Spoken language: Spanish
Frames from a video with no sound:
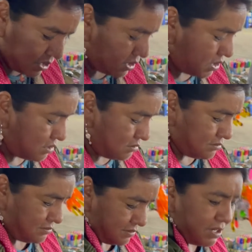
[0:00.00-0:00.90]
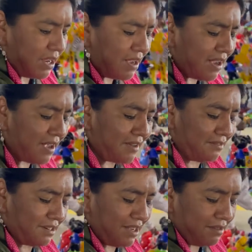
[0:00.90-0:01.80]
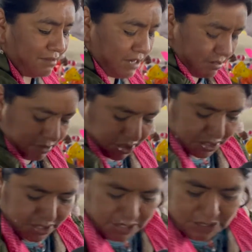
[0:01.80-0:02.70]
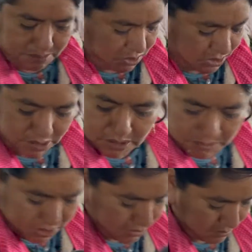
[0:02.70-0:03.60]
es milagroso. Claro, claro, claro, riquísimo, riquísimo, riquísimo.